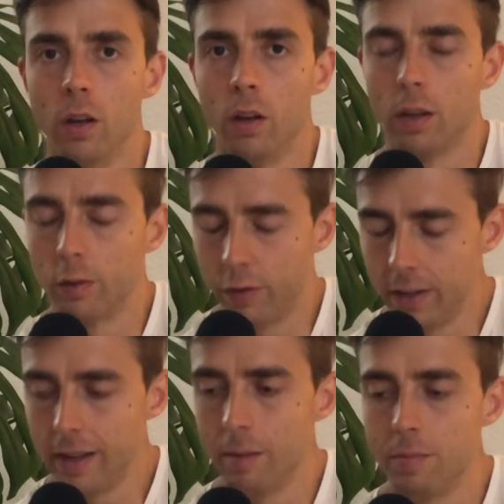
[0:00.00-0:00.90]
gewinnt
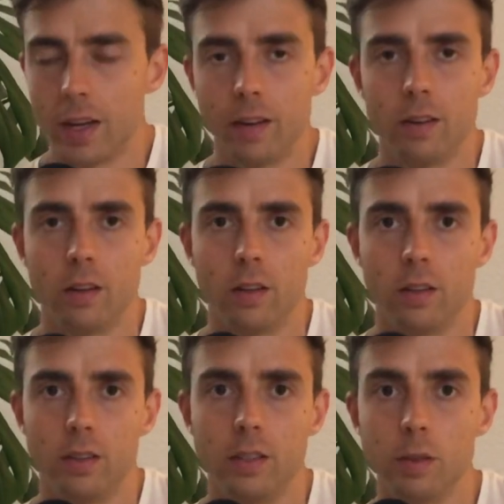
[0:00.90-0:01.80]
eben dann
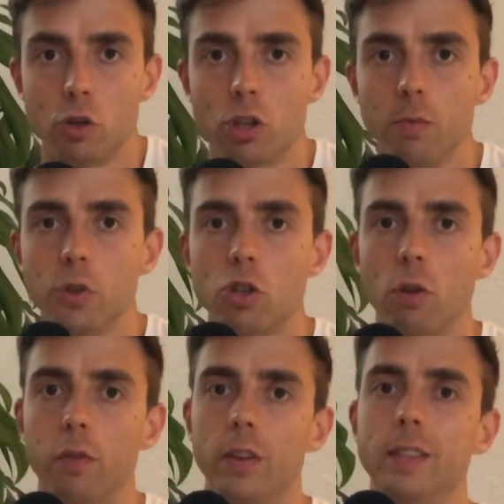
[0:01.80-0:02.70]
diese bestimmten
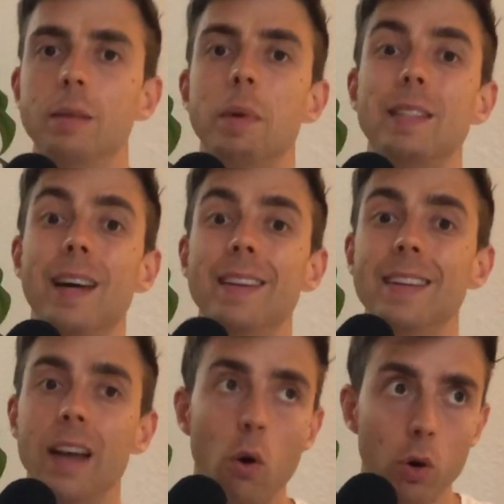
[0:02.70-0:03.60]
Stoffe, die man dann
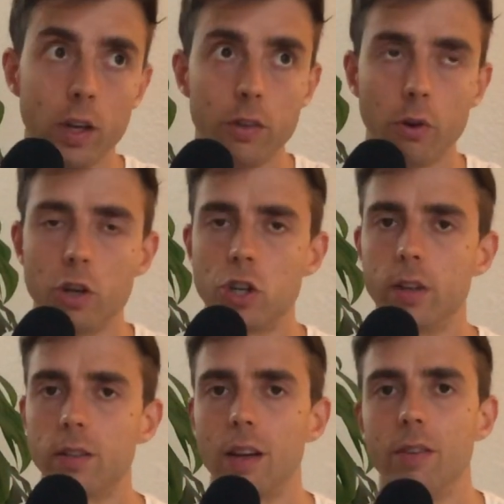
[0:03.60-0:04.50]
auch hier in
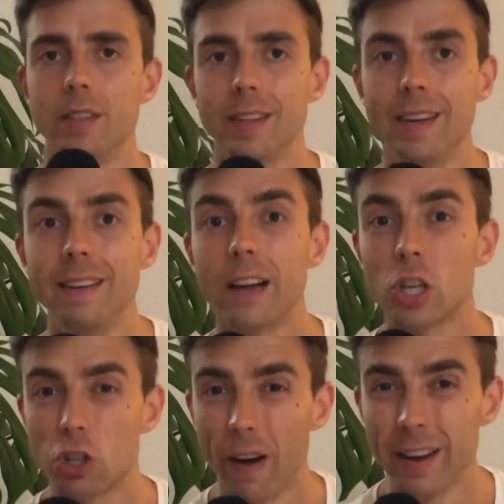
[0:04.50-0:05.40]
Deutschland teilweise in der
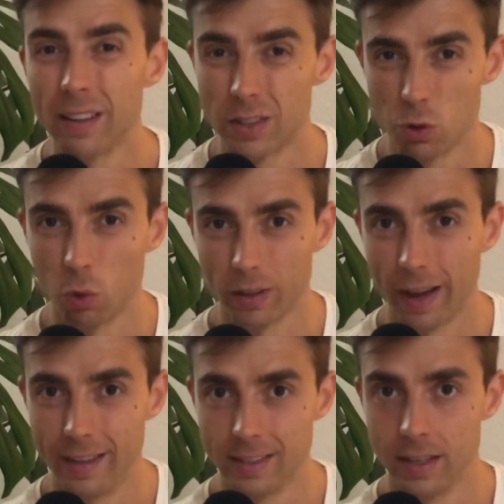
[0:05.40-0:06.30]
Schweinezucht
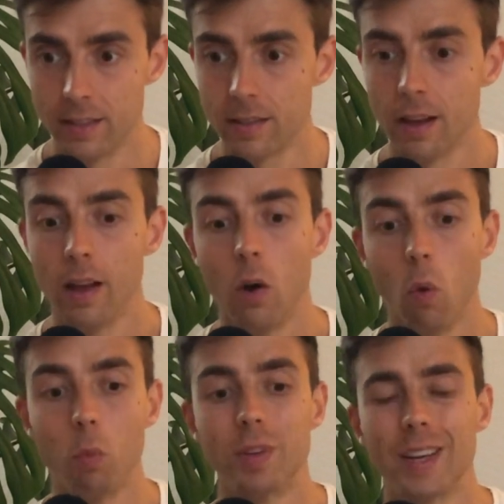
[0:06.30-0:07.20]
einsetzt,
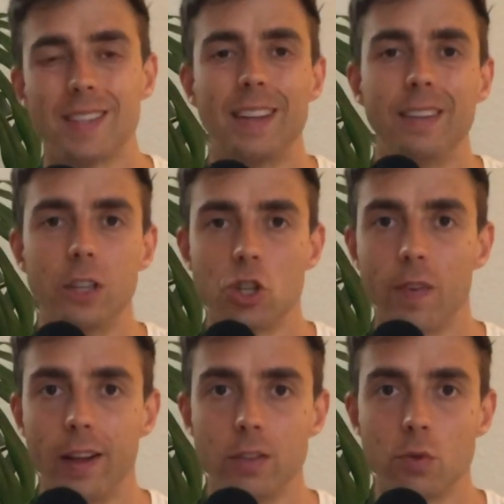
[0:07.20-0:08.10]
um das dann den
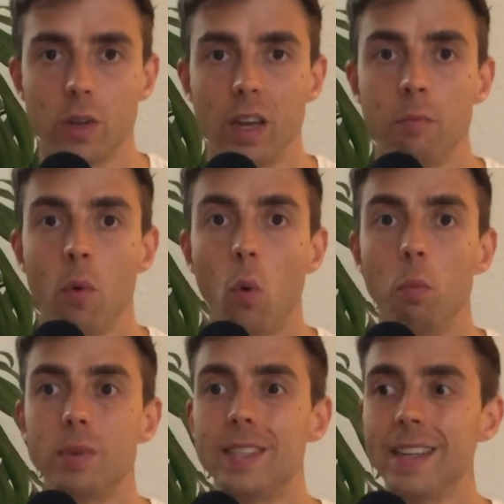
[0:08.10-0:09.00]
Schweinen zu geben,
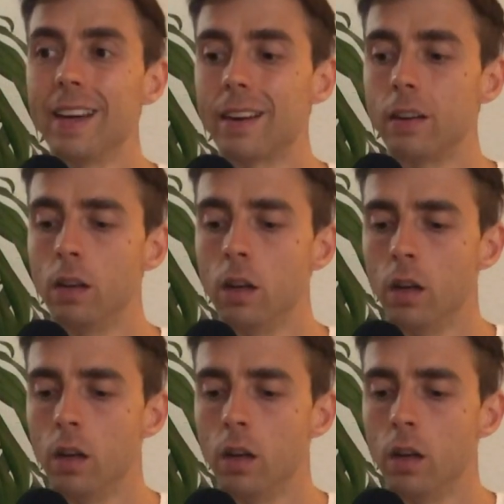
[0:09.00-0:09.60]
um deren